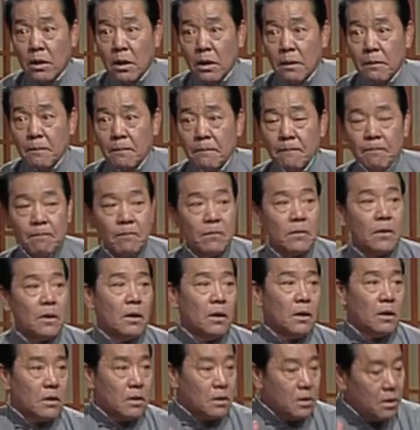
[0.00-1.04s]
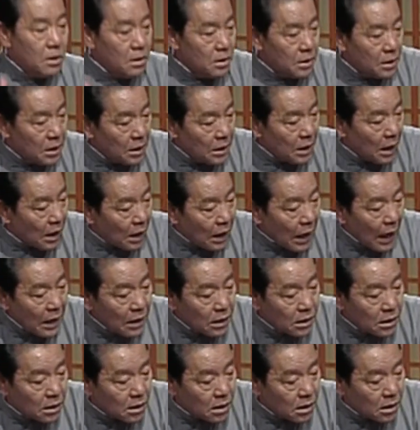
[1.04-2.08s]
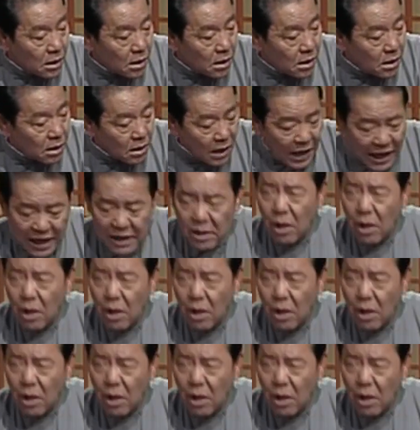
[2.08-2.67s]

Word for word: 他，事情也该，该